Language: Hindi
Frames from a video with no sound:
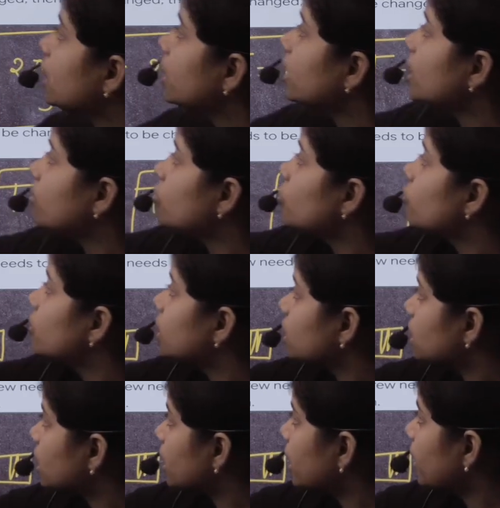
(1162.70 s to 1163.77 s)
नहीं मूव
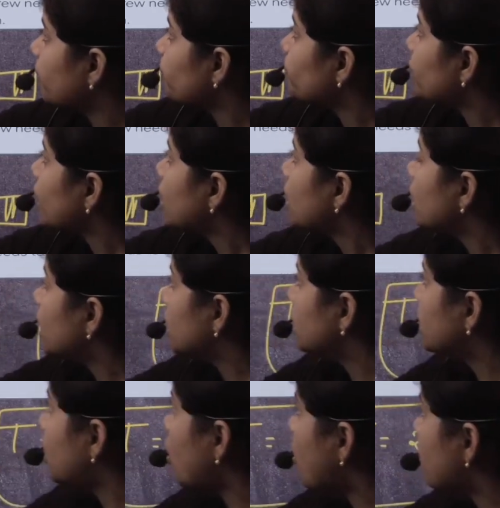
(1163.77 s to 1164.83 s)
करता है इन
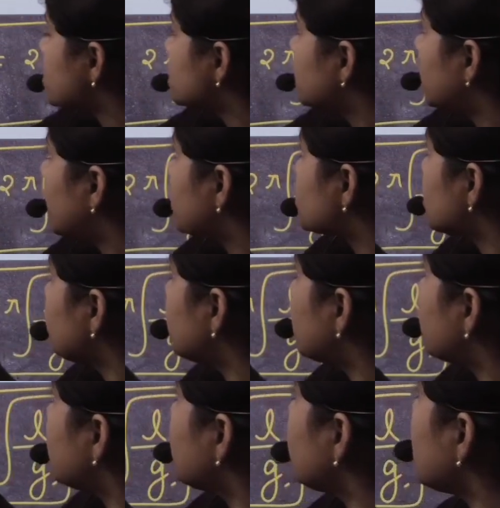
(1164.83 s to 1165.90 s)
द ऑपोजिट डायरेक्शन
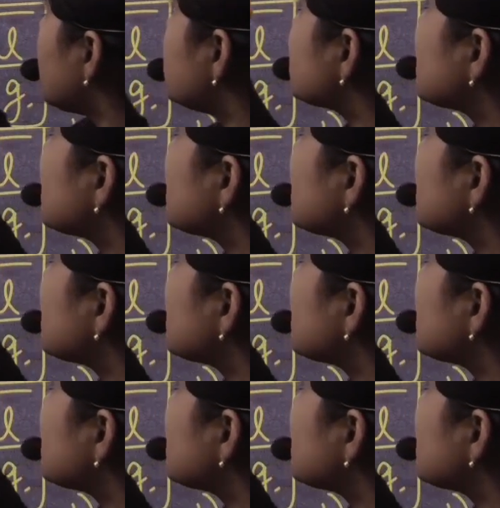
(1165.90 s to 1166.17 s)
बट रिमेन्स